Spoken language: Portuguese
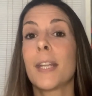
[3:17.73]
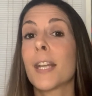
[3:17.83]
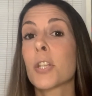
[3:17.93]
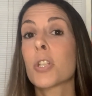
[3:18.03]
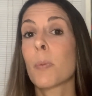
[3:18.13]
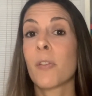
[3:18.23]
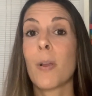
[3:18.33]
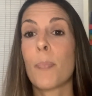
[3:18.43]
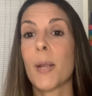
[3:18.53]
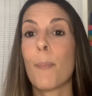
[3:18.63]
E a gente também
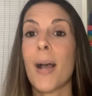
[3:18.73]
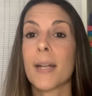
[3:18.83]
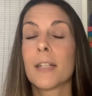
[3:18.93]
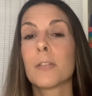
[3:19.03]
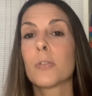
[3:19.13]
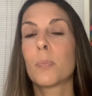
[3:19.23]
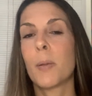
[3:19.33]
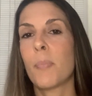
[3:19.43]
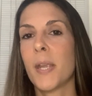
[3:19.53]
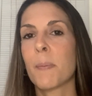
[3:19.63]
vai preparando o
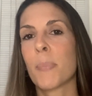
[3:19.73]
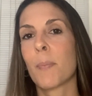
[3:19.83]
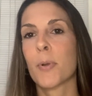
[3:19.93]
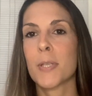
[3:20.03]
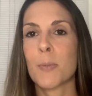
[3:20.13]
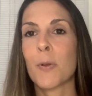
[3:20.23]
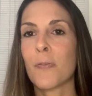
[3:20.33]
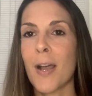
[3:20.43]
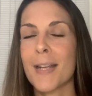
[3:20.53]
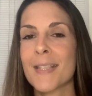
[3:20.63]
bebê para a próxima
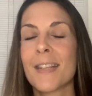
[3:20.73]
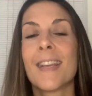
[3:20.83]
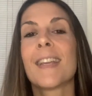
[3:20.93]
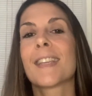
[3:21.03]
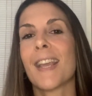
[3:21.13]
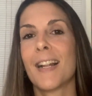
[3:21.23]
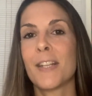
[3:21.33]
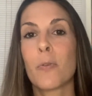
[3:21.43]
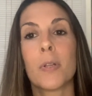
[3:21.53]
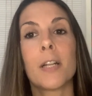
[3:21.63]
fase, que é
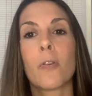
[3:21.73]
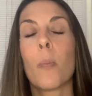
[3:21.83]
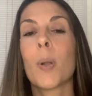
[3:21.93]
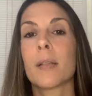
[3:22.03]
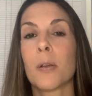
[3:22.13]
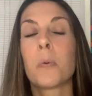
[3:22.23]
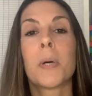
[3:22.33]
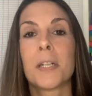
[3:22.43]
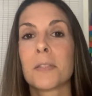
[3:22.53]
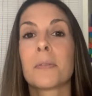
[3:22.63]
ali quando ele completa um
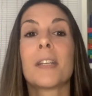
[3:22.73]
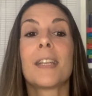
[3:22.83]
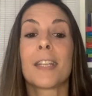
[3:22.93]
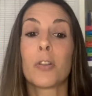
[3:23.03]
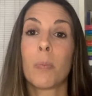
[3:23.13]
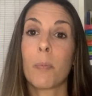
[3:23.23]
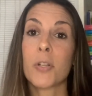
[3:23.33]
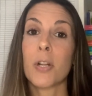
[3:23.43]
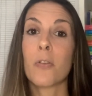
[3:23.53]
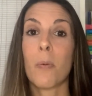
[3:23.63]
ano, que
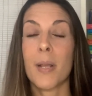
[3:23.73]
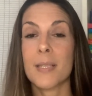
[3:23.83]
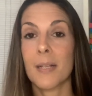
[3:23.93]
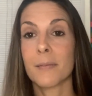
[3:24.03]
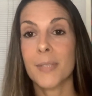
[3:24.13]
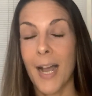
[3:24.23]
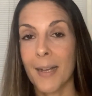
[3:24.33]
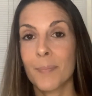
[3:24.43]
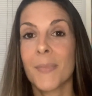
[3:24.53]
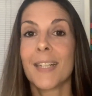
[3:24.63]
normalmente ele começa a
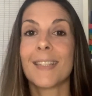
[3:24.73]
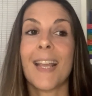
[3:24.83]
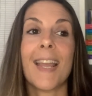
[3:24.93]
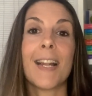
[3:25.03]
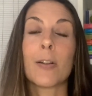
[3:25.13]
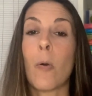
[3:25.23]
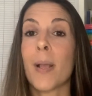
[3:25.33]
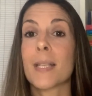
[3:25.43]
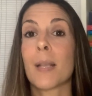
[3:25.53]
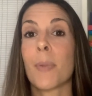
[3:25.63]
andar, né, ele
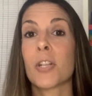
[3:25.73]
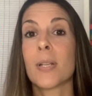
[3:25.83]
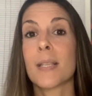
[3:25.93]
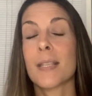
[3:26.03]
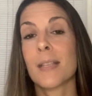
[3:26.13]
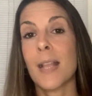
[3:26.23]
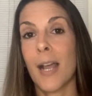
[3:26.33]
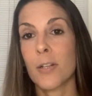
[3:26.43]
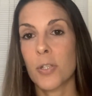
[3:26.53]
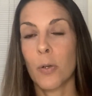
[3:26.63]
começa a ter mais
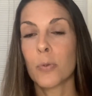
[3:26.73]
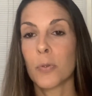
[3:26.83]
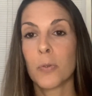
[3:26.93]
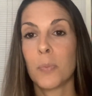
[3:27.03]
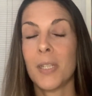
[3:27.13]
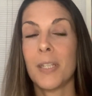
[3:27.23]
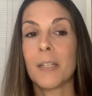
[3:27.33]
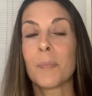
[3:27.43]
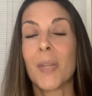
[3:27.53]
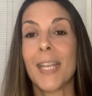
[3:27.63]
necessidade da
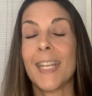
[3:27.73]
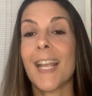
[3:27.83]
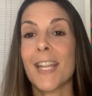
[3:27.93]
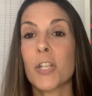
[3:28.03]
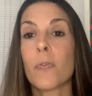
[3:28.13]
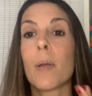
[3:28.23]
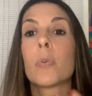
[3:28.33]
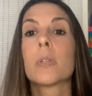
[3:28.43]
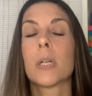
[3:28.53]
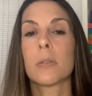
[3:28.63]
autonomia. E aí a gente vai
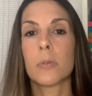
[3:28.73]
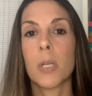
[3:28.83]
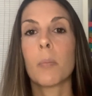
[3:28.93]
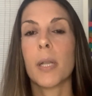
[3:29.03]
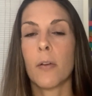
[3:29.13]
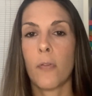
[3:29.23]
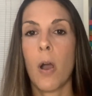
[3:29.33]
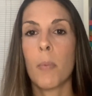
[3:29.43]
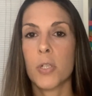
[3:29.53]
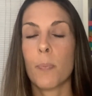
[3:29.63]
mudando também a
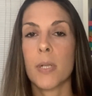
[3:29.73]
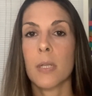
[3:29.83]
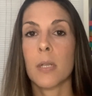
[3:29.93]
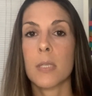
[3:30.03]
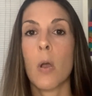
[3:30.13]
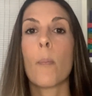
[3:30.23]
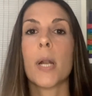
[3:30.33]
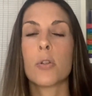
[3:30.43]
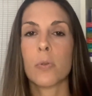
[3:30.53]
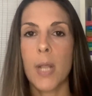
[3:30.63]
forma de apresentação
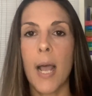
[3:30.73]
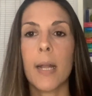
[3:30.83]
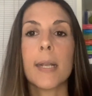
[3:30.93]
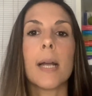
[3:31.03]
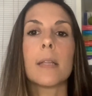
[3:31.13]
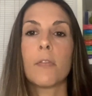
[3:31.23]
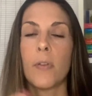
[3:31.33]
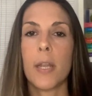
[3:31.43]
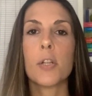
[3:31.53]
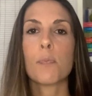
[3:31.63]
para ajudar ele cada
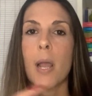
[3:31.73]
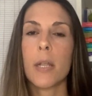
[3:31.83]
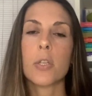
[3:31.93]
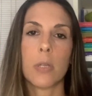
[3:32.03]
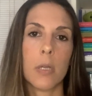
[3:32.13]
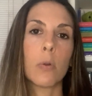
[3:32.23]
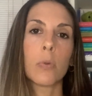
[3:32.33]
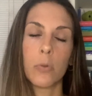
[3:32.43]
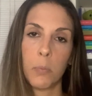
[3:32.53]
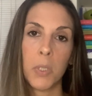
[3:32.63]
vez mais ter
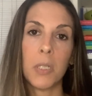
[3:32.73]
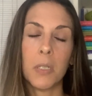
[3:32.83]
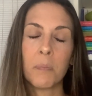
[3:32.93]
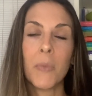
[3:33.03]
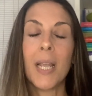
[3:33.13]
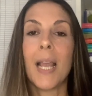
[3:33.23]
autonomia.